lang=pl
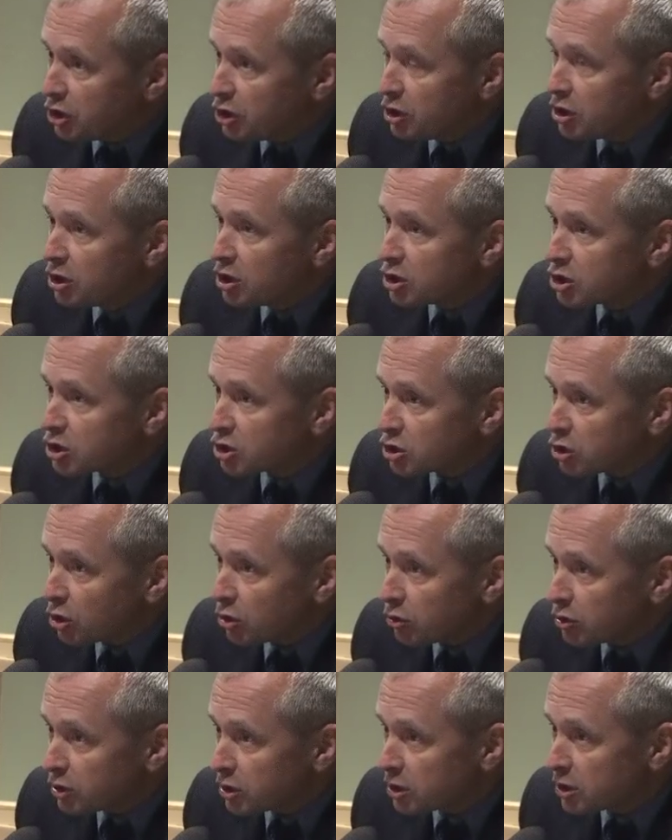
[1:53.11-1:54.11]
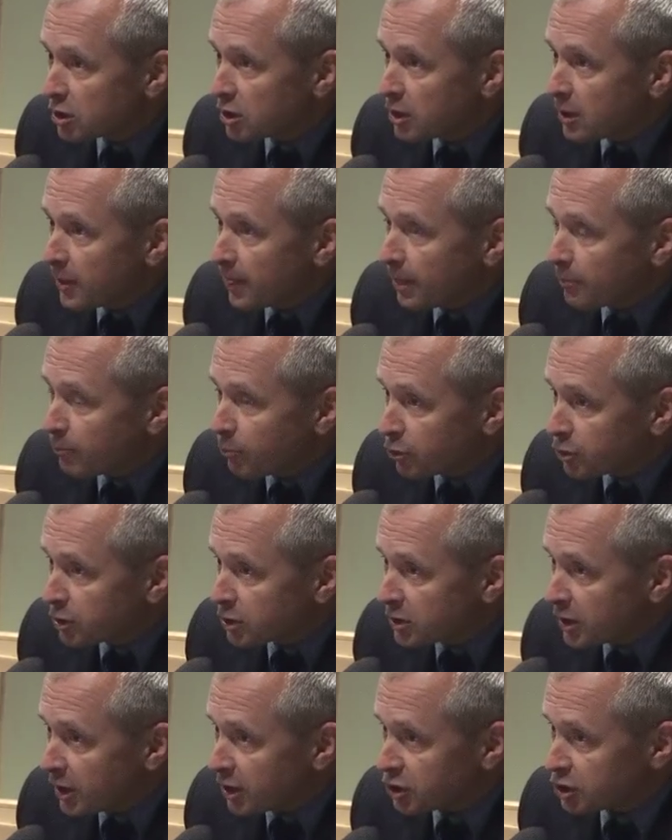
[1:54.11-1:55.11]
I sąd
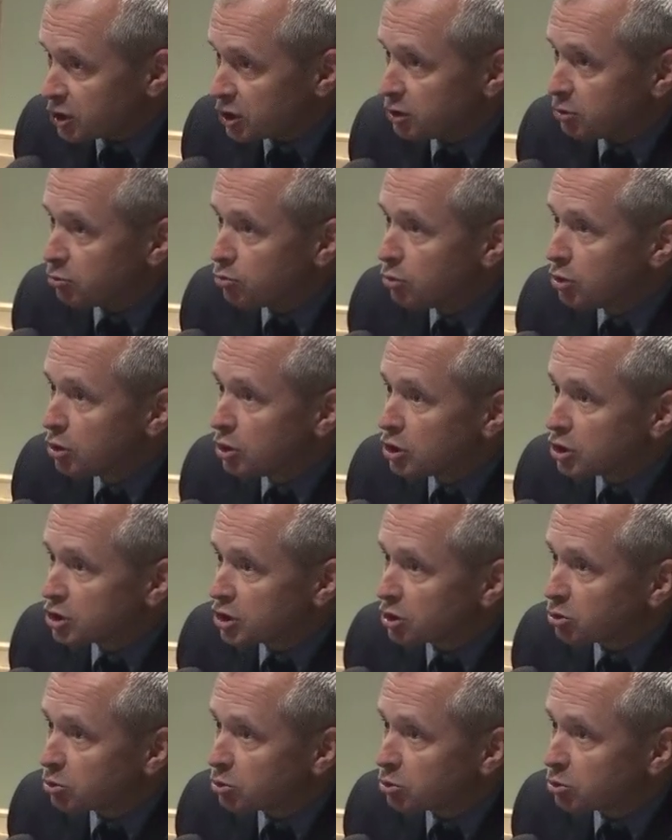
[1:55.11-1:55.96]
podkreślił,